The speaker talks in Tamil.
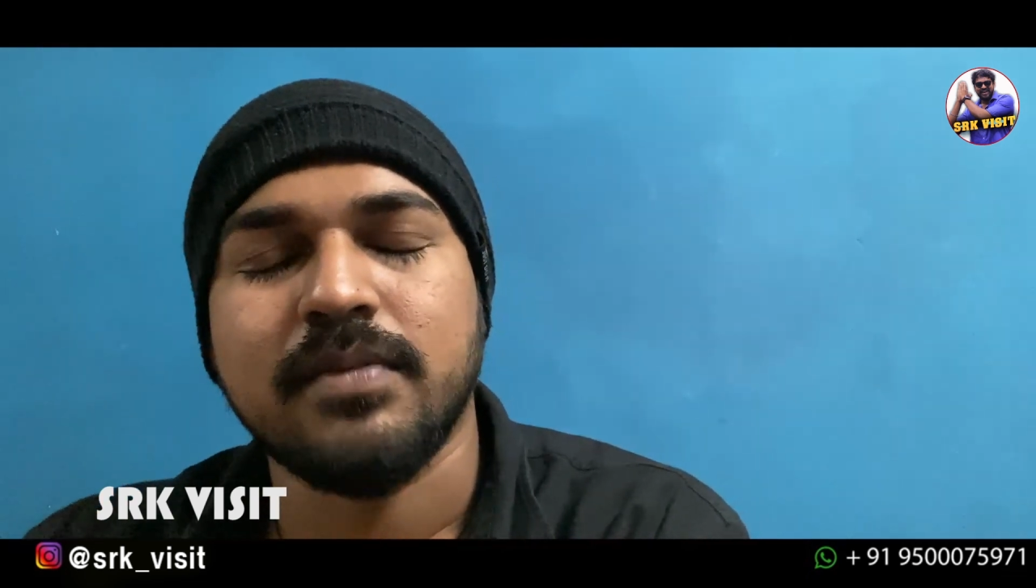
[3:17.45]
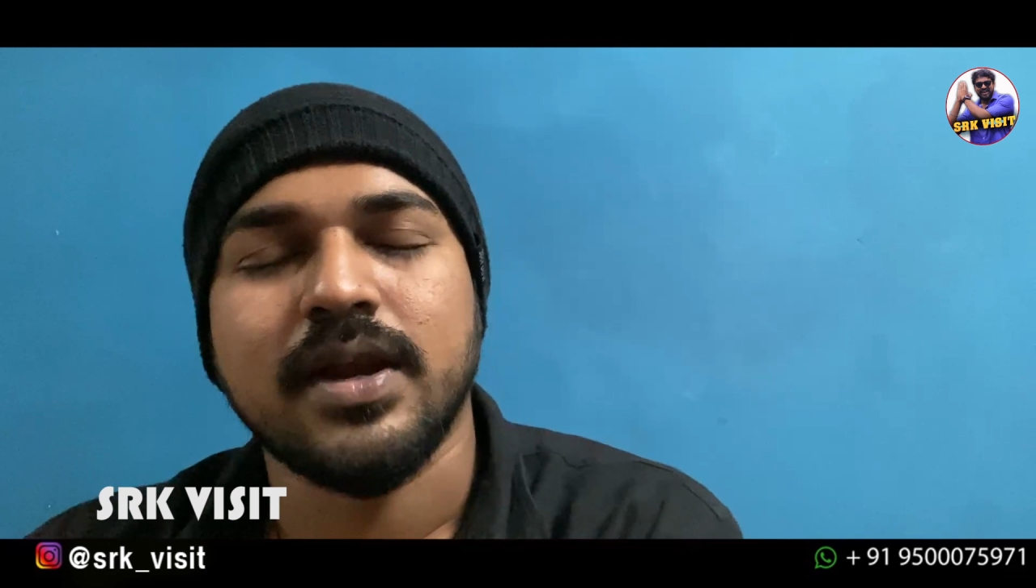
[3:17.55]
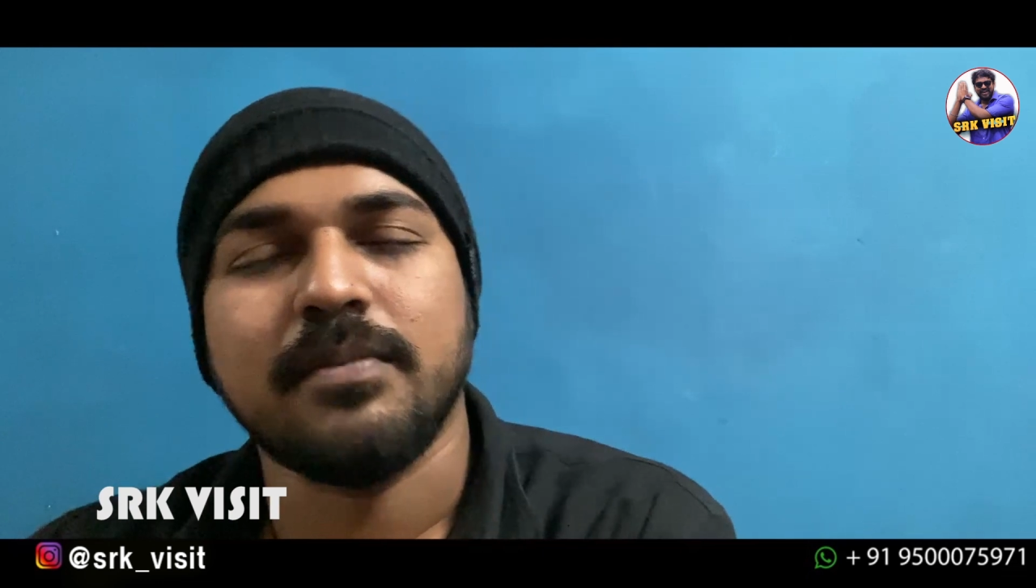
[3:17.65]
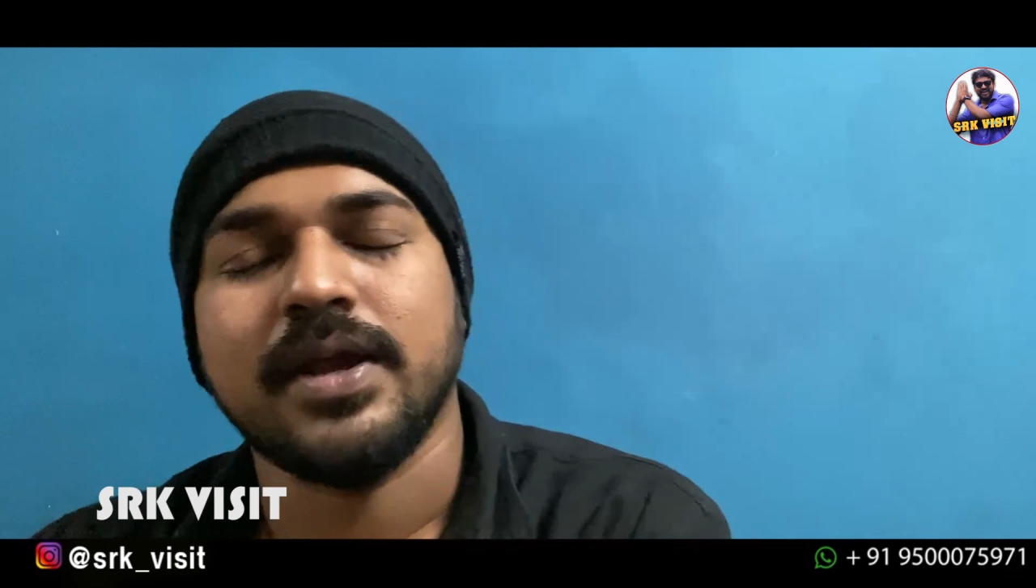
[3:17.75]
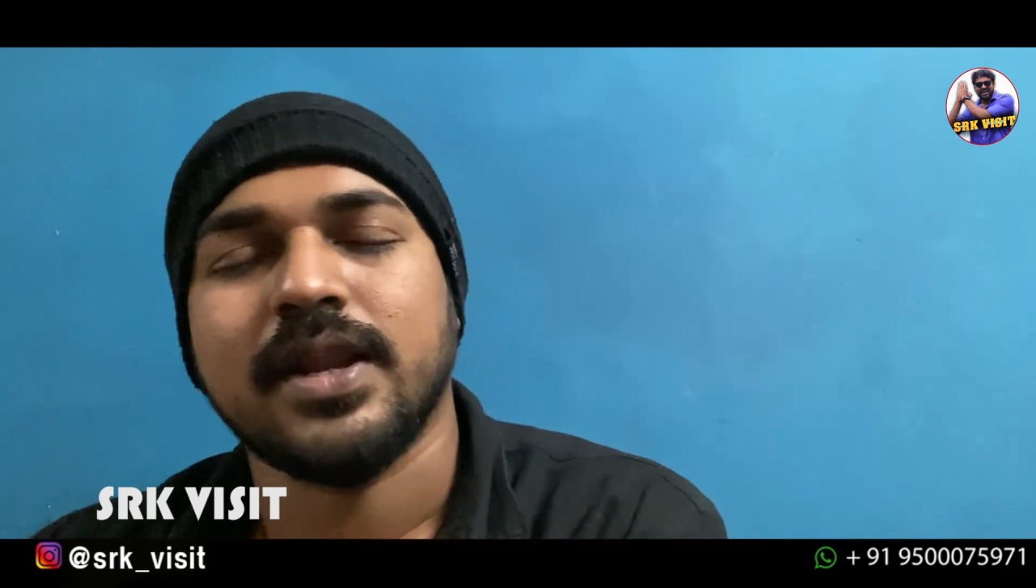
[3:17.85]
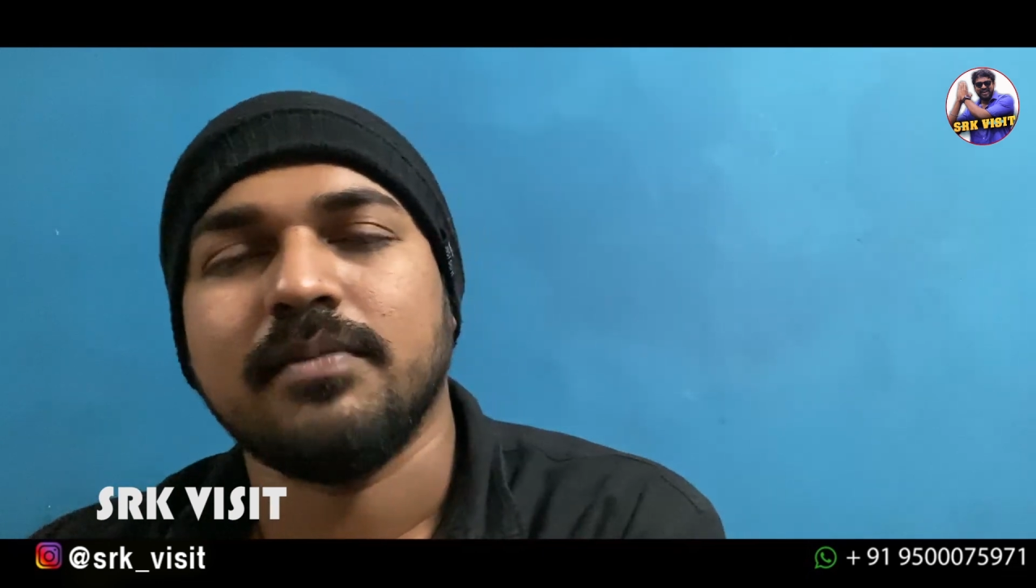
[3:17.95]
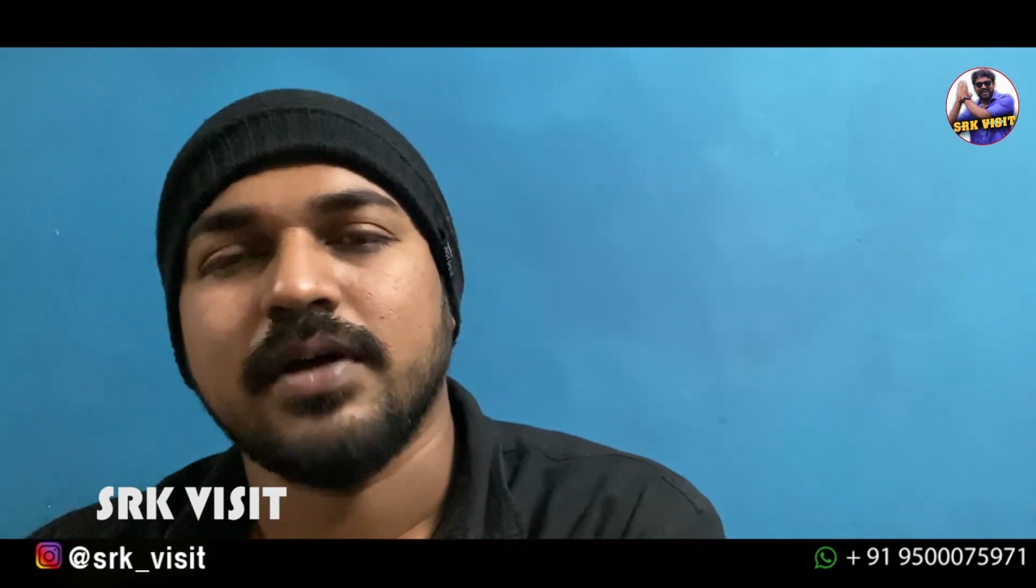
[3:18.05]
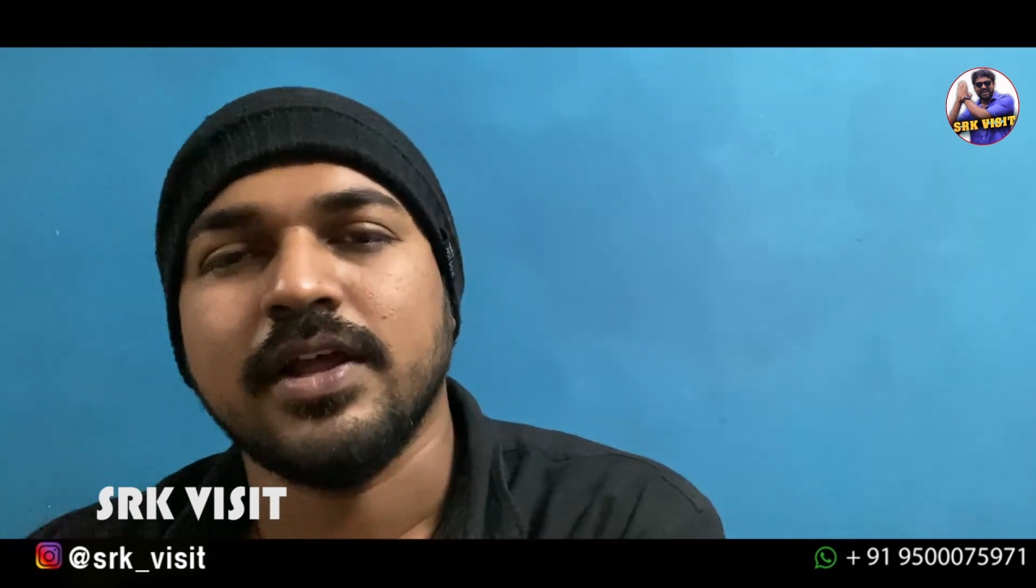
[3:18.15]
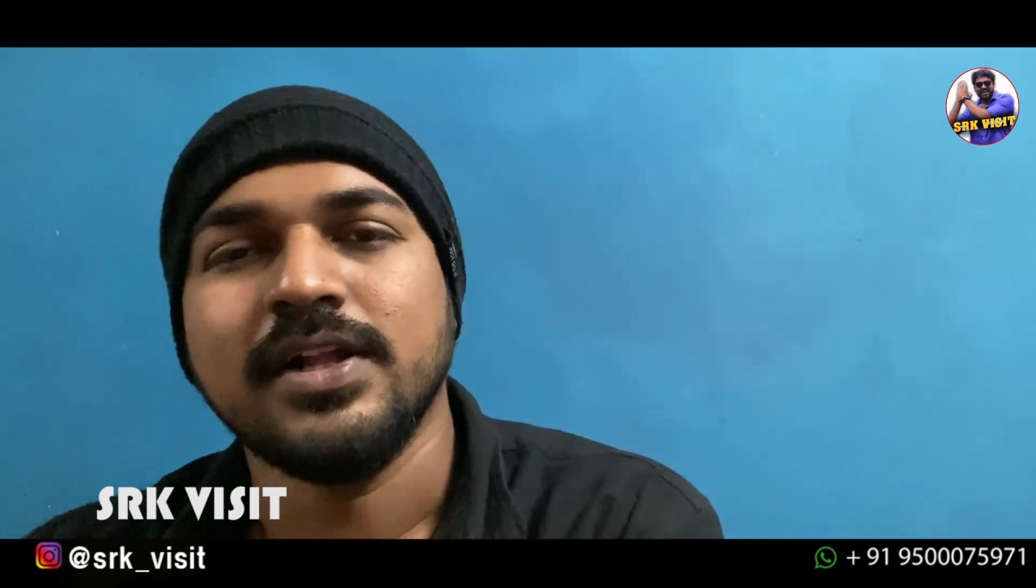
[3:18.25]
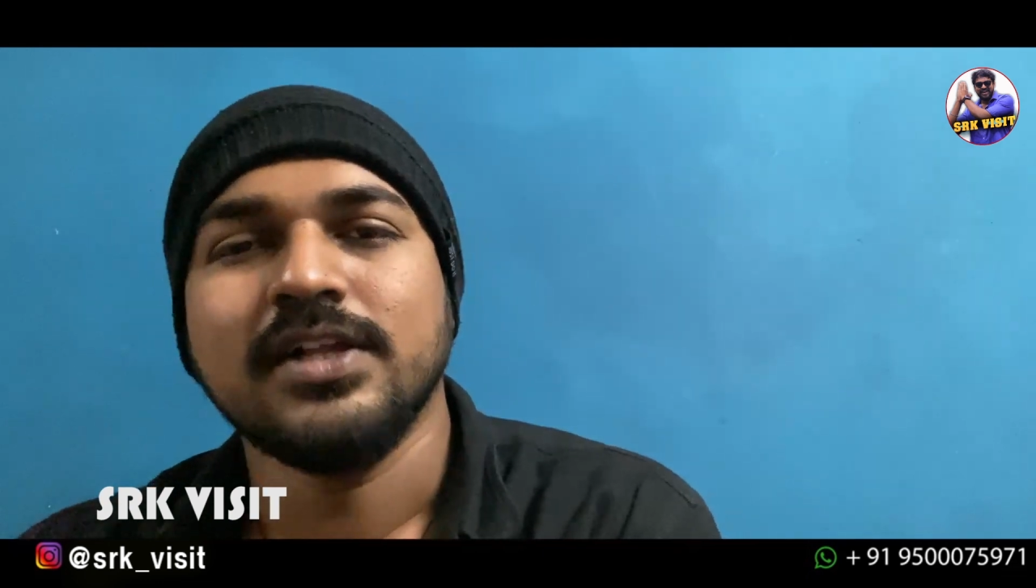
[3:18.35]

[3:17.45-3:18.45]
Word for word: மேன் அப்படிங்கிற மாதிரி